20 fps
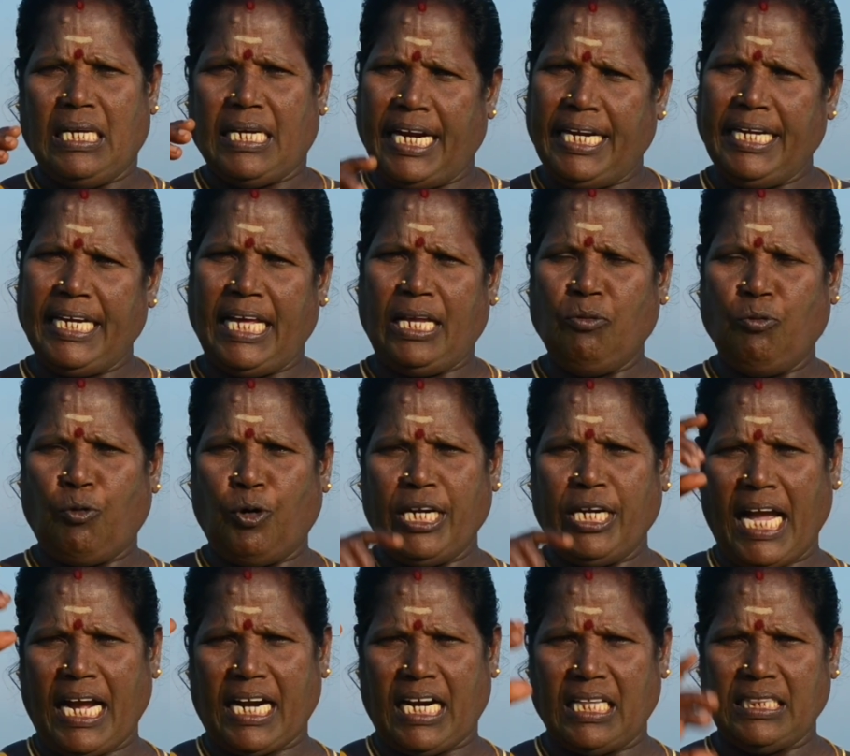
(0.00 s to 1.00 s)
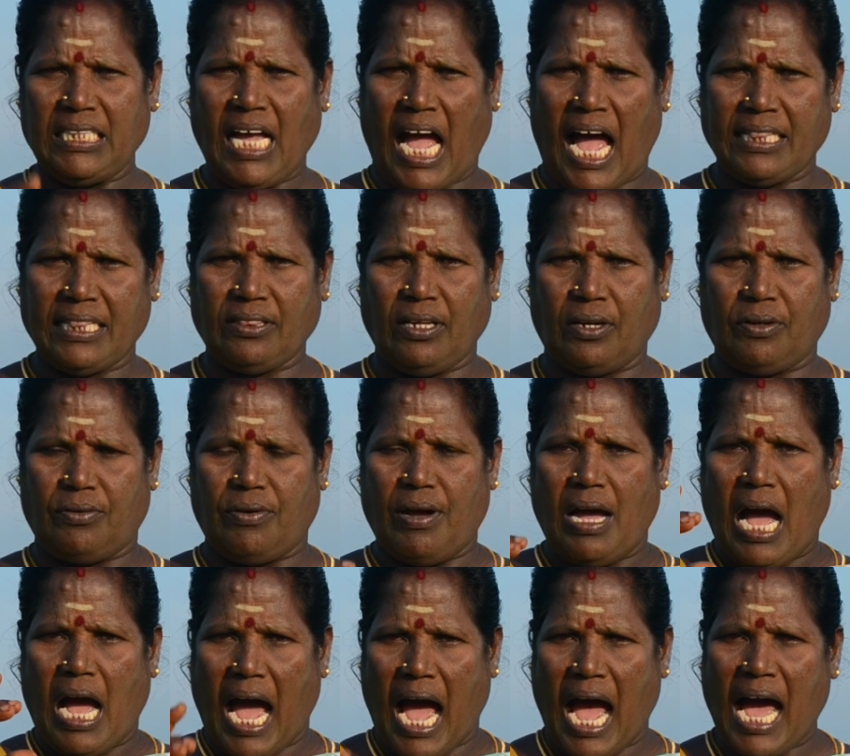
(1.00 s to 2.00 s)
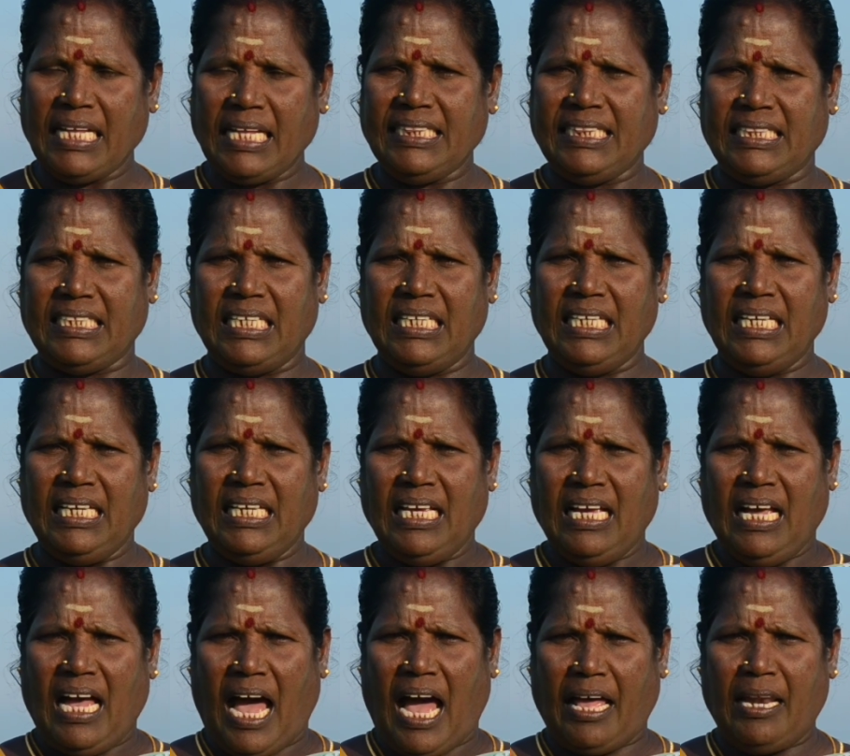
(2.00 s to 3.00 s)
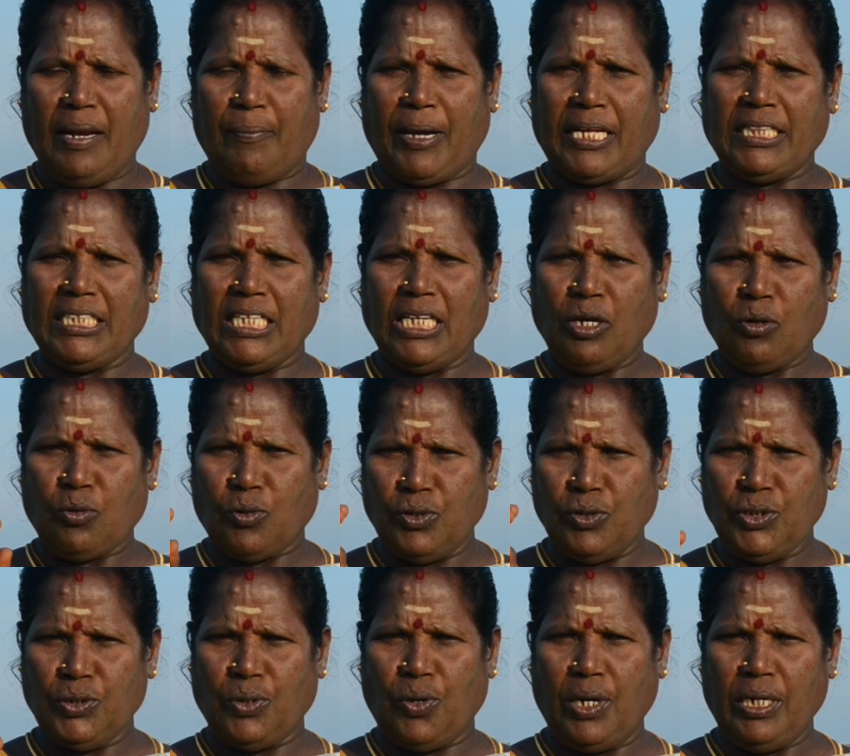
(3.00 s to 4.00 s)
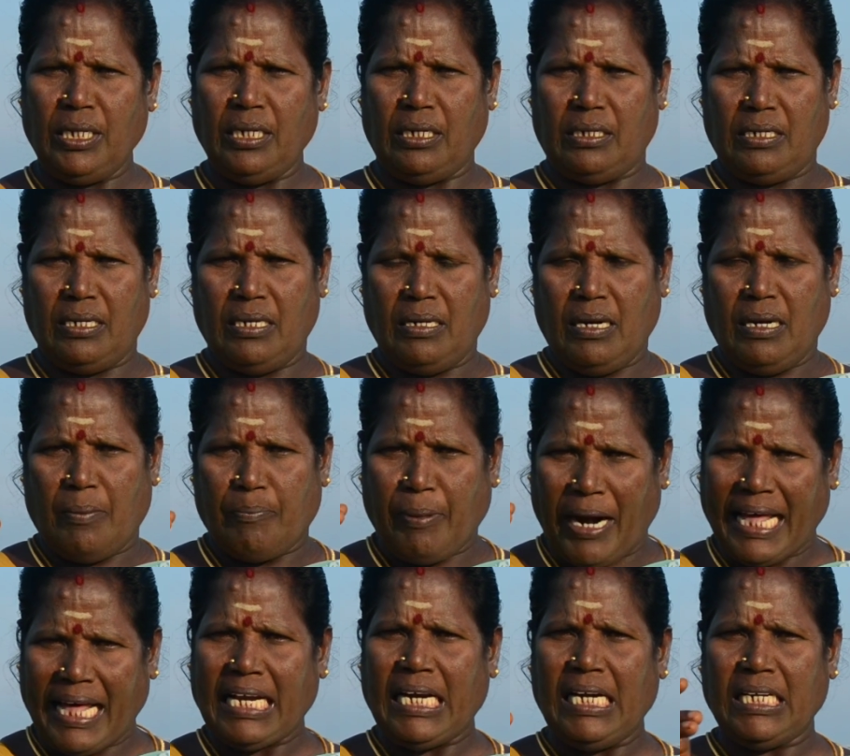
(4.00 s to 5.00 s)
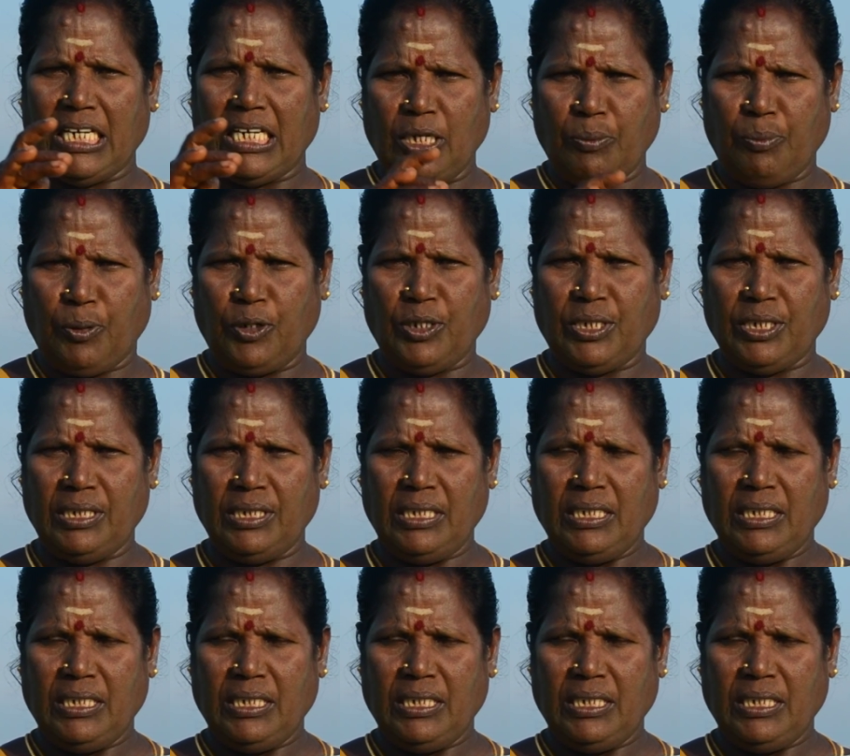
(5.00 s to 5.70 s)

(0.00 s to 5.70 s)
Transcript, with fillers: ரெண்டையும் ஒன்றா கலந்து ஆற்றணும் ஆற்றி அதில் பார்த்தீங்கன்னா கொஞ்சம் நோண்டு பனங்கள் கண்டு போட்டு